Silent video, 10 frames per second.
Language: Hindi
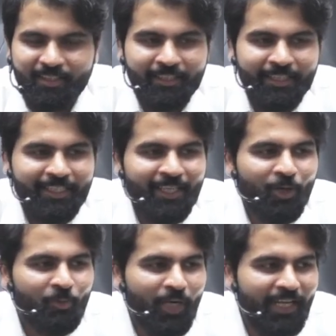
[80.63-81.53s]
कितने लोग
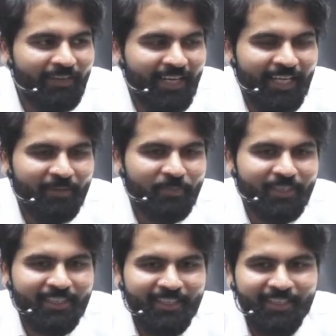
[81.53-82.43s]
बोलने वाले हैं आप में
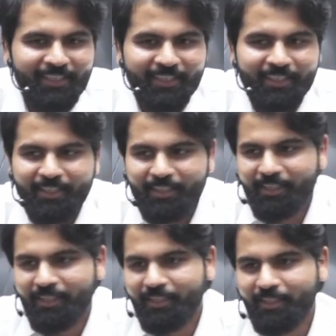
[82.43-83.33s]
से
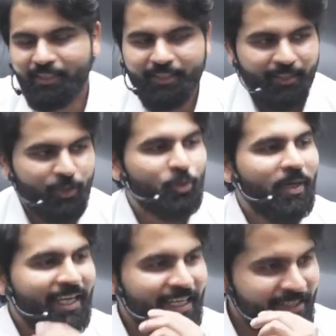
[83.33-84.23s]
जुबा
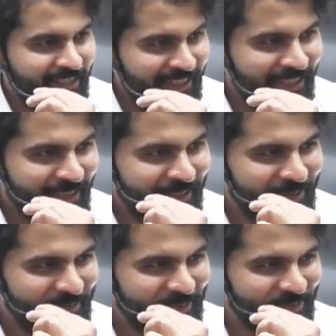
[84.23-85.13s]
केसरी
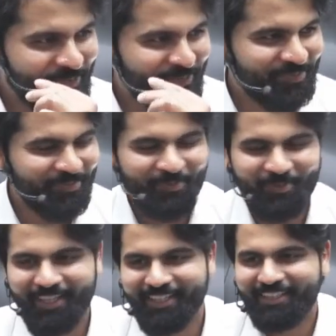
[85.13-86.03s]

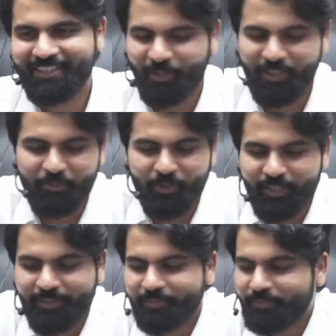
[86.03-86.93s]
नहीं कोई नहीं बोलेगा